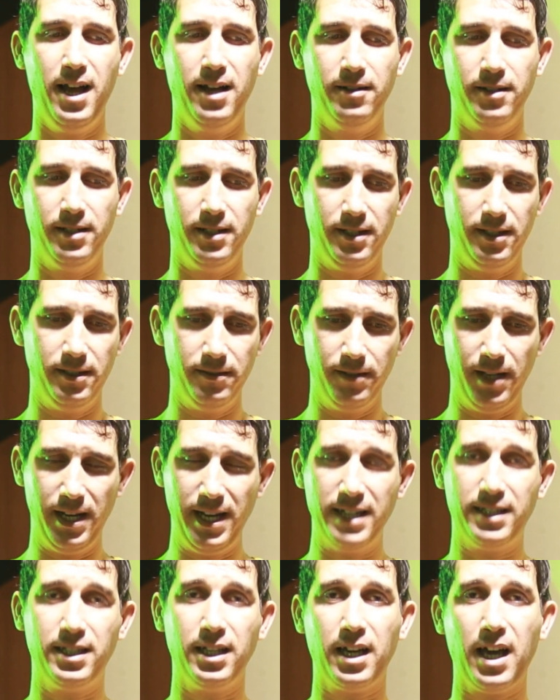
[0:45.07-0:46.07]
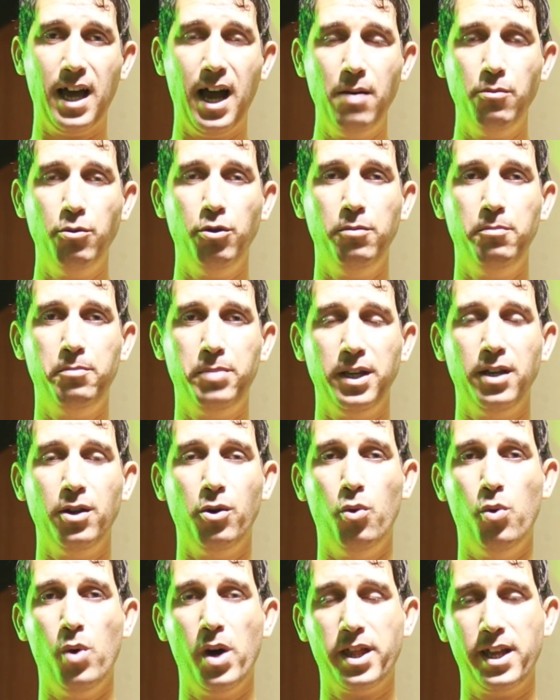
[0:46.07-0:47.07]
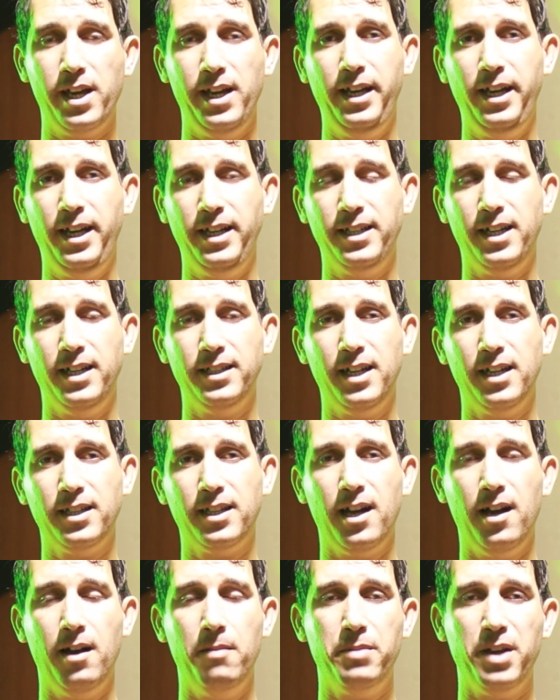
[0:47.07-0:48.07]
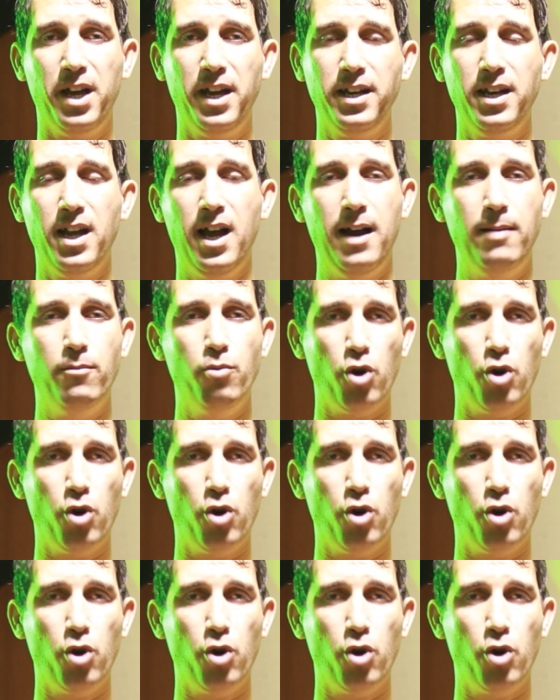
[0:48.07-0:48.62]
آه، التي قاموا بوضع إعداداتها بأنها